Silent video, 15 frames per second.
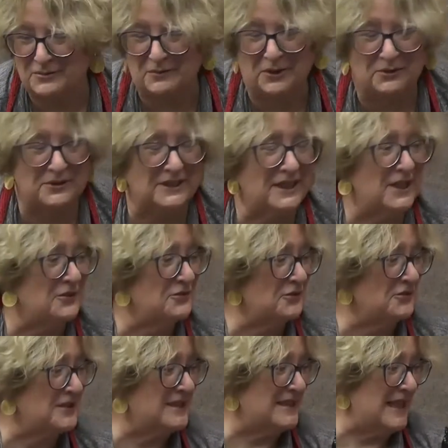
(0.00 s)
Meu Deus
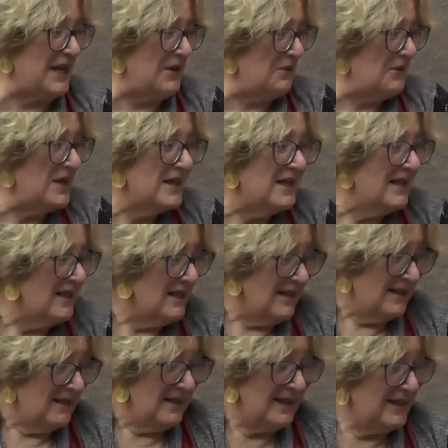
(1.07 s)
do céu!
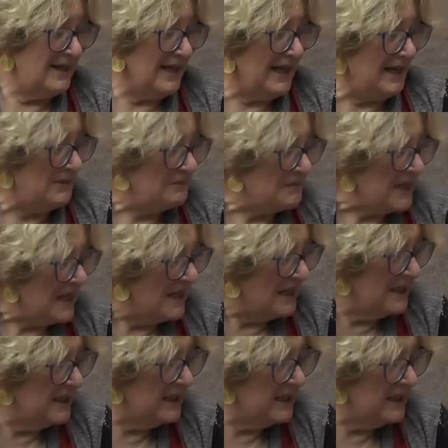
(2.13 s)
Ai, ai. E...